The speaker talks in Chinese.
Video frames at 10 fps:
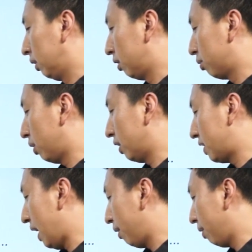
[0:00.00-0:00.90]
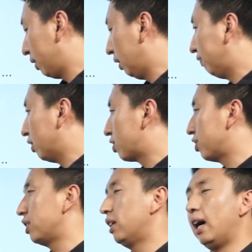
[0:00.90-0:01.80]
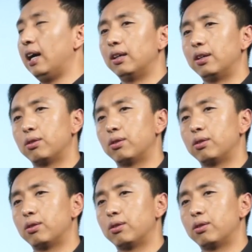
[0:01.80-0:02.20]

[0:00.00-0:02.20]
就是说战略能否执行啊？